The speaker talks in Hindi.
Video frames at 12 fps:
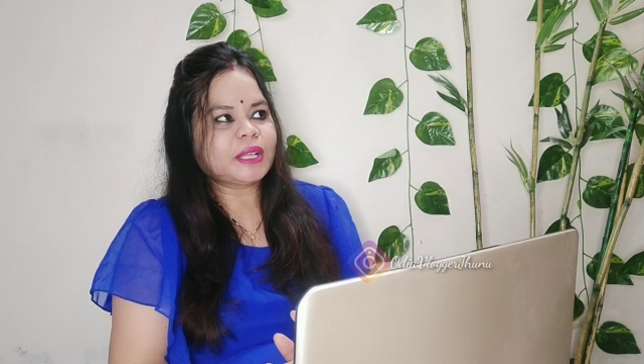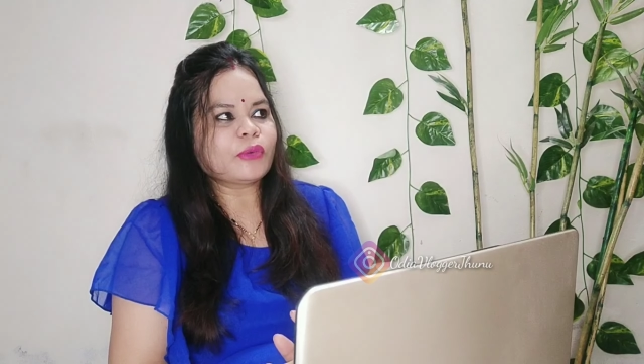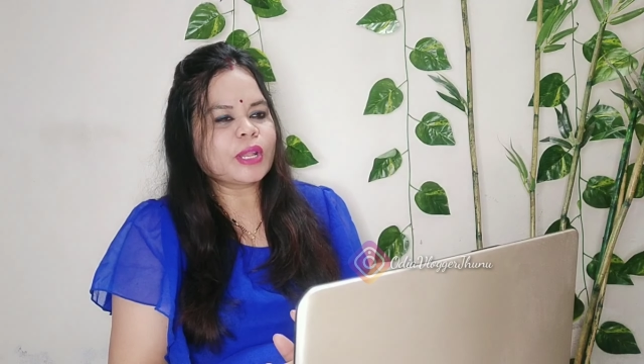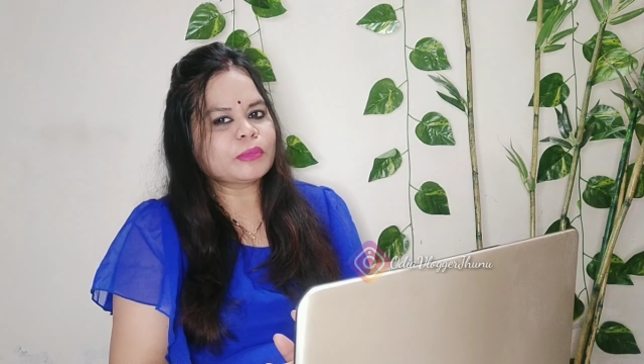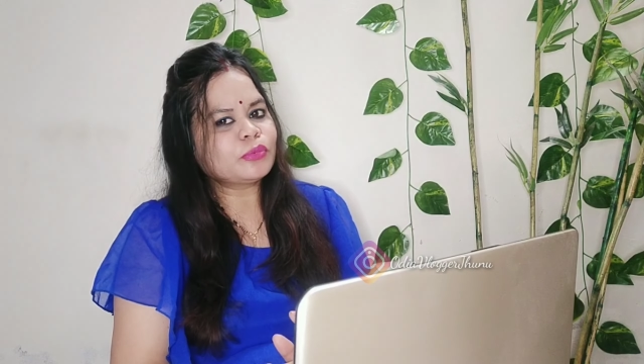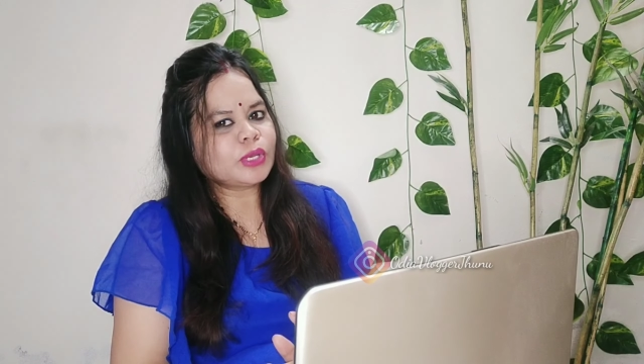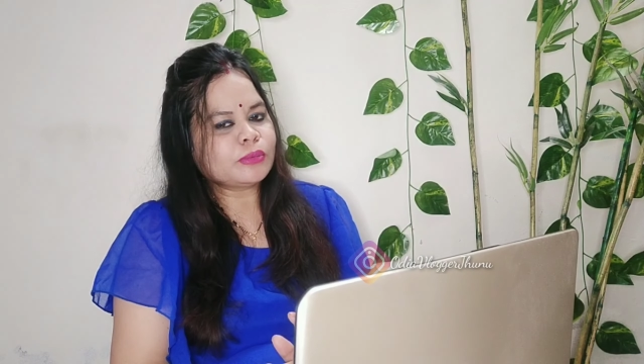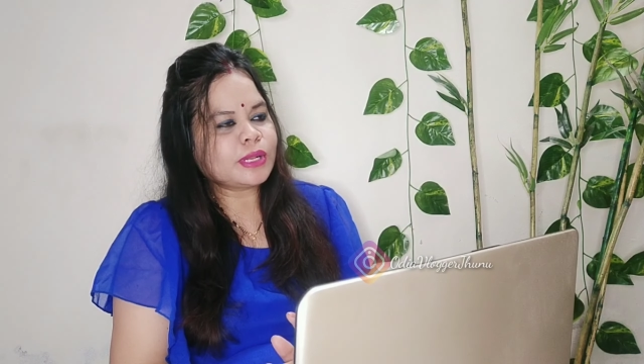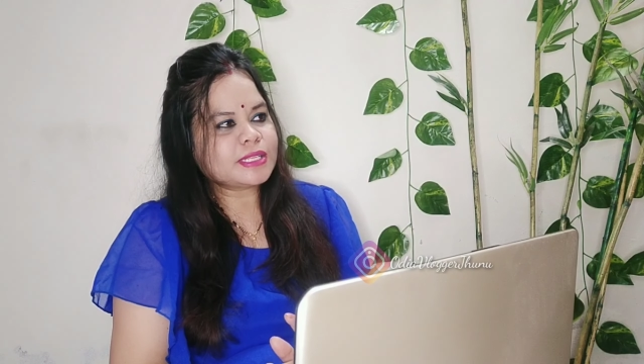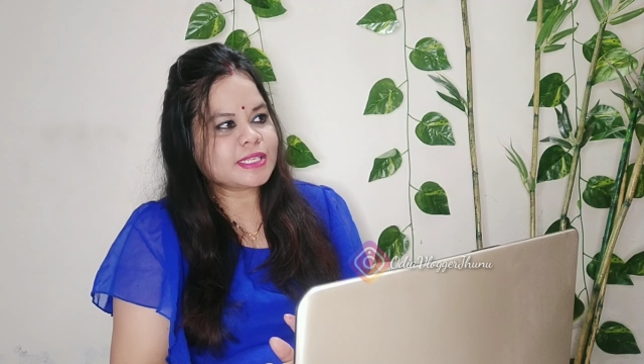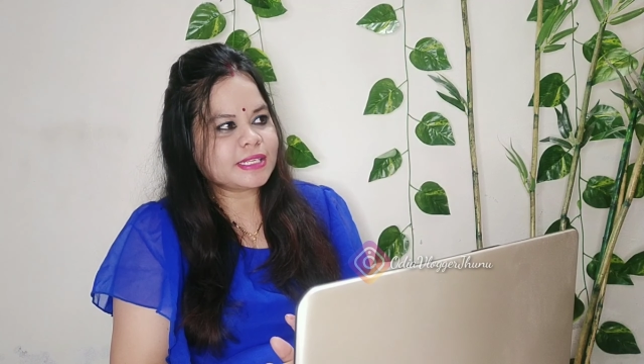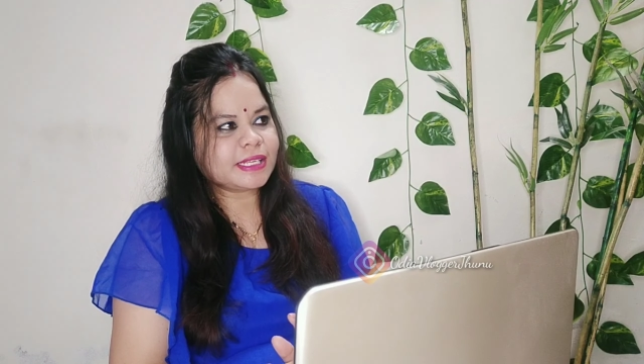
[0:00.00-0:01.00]
कड़े मुझे बुले
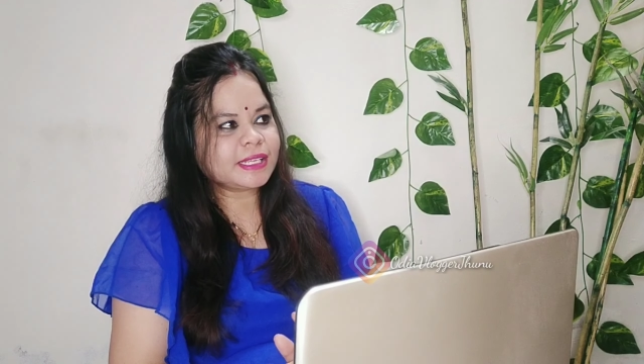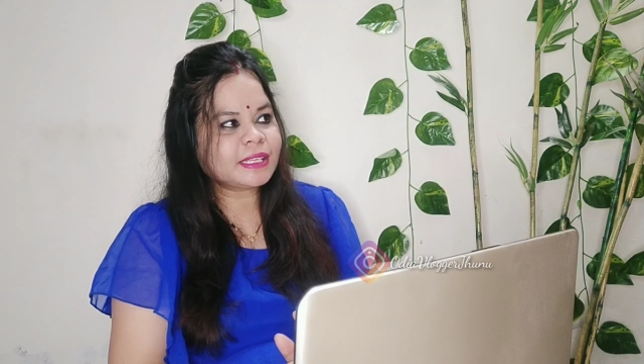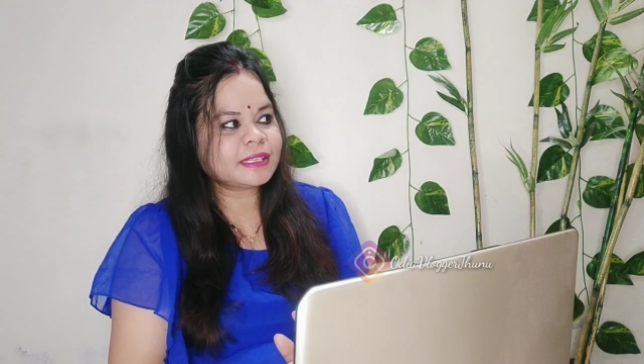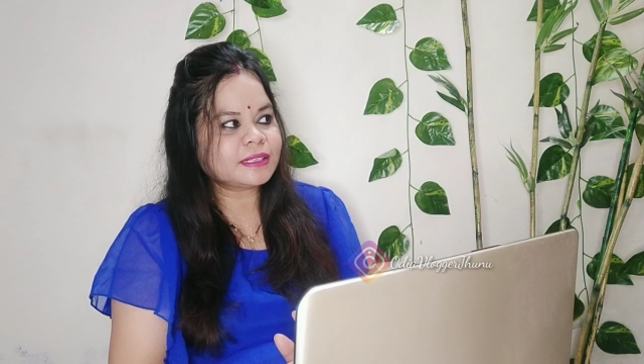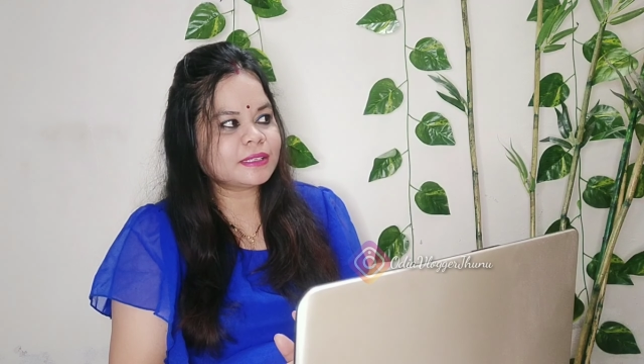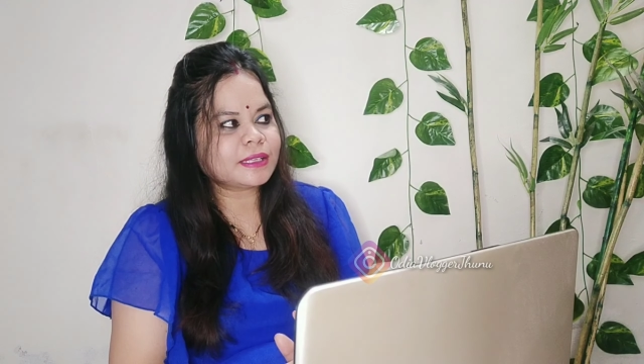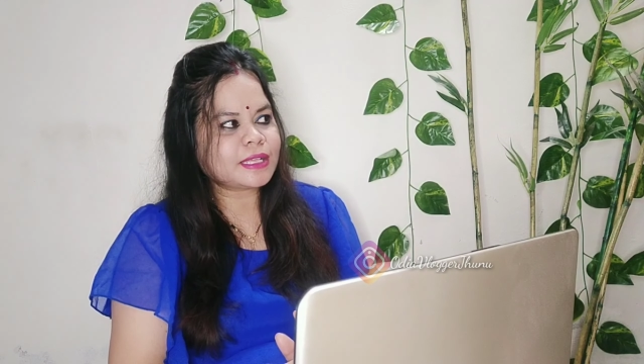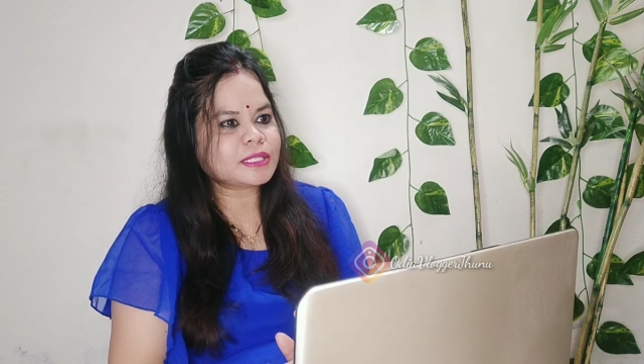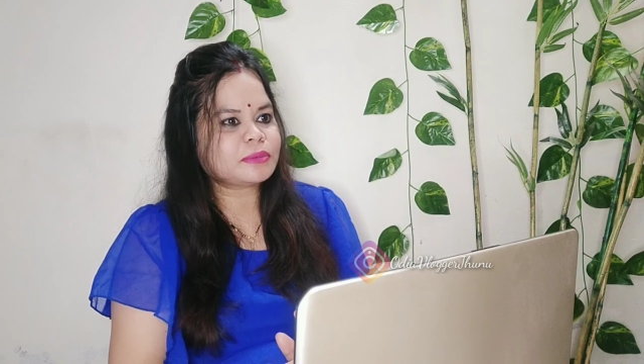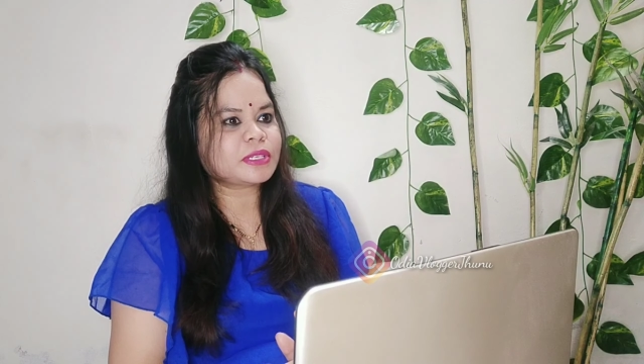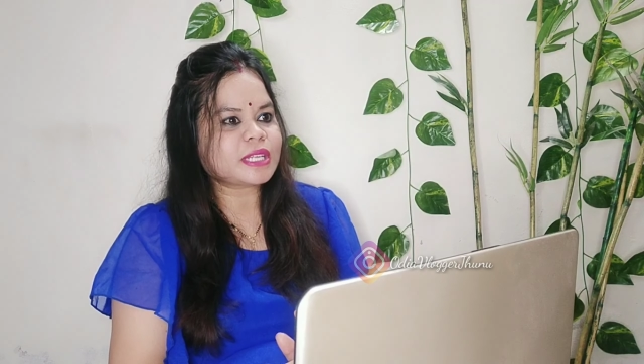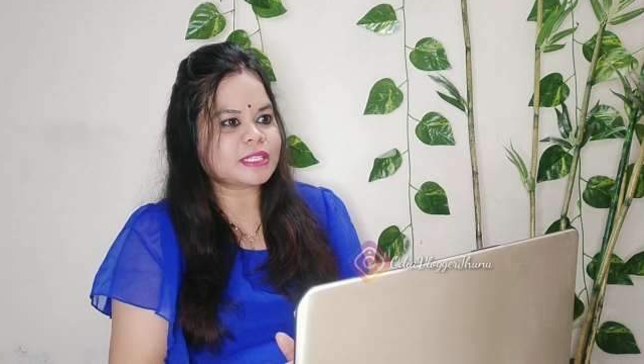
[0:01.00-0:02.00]
बुला जाए
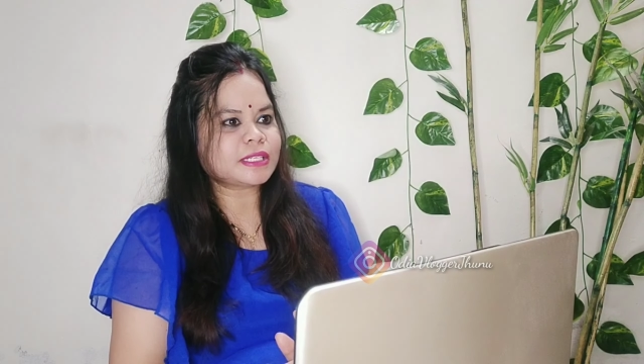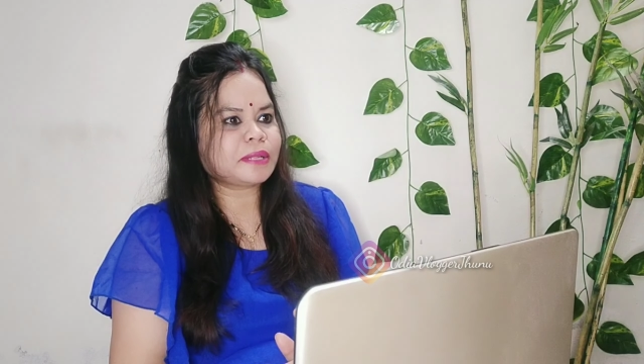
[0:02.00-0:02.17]
गेस्ट फास्ट आस